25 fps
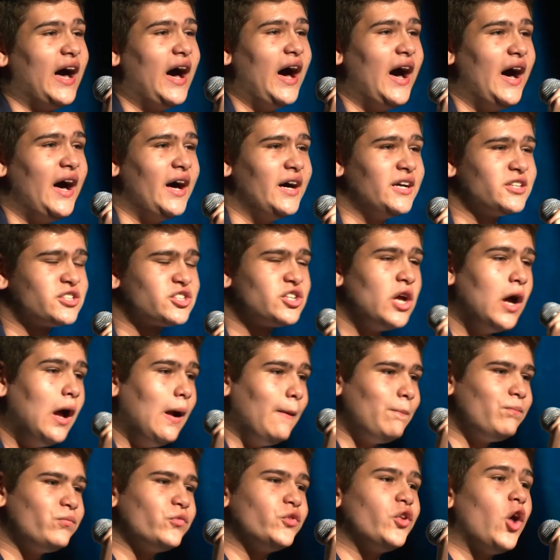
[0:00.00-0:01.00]
wyszła
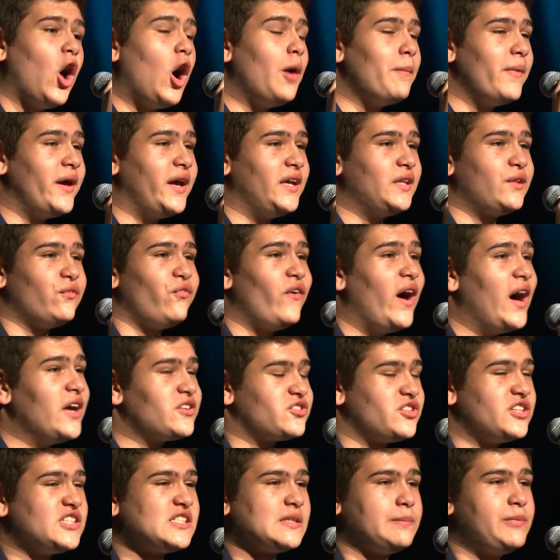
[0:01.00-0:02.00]
śpiewająco, albo
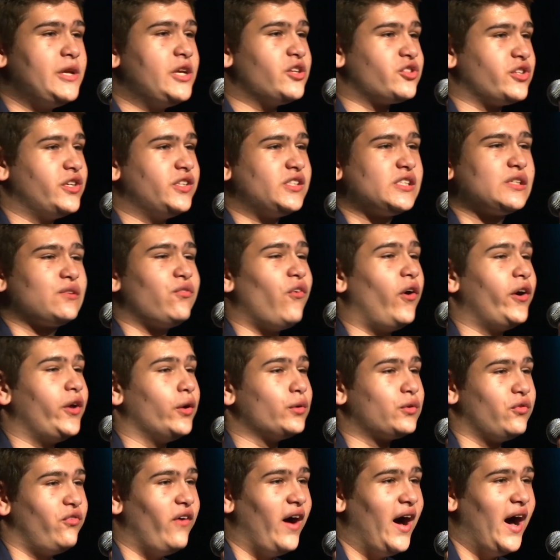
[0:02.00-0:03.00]
jak kto woli,
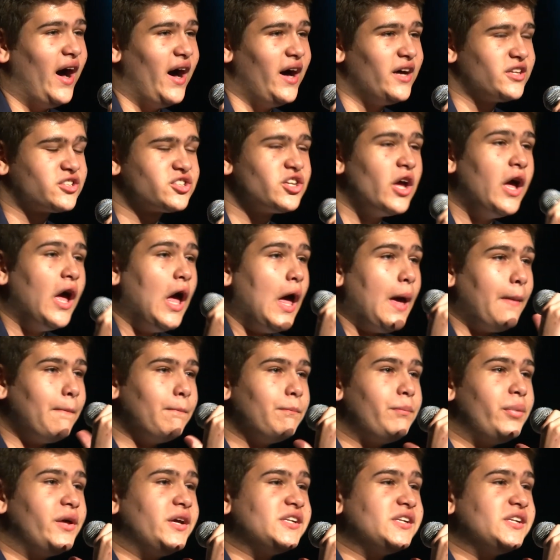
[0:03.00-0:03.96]
na piątkę z plusem.